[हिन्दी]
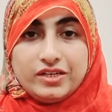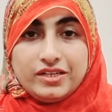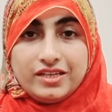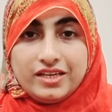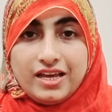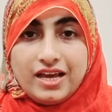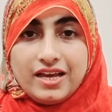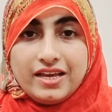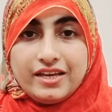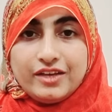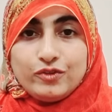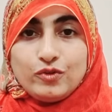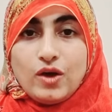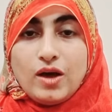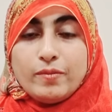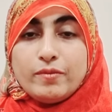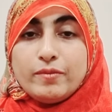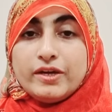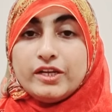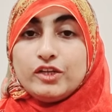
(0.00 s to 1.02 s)
किया है तो
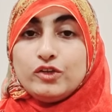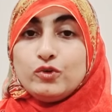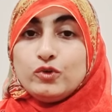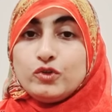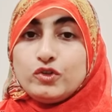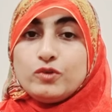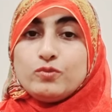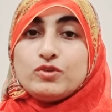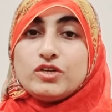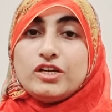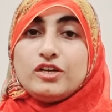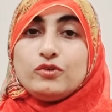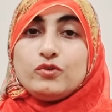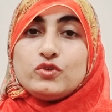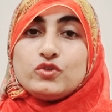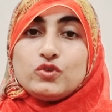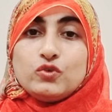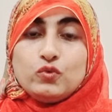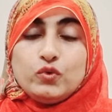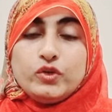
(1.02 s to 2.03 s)
आप हमारे यूट्यूब चैनल को
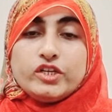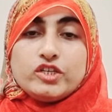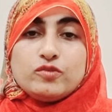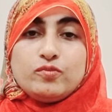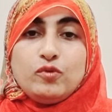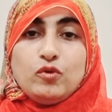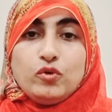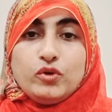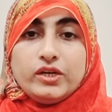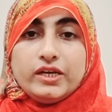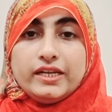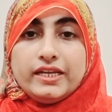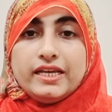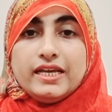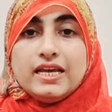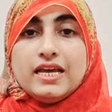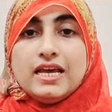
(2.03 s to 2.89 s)
ज़रूर एक्सप्लोर करें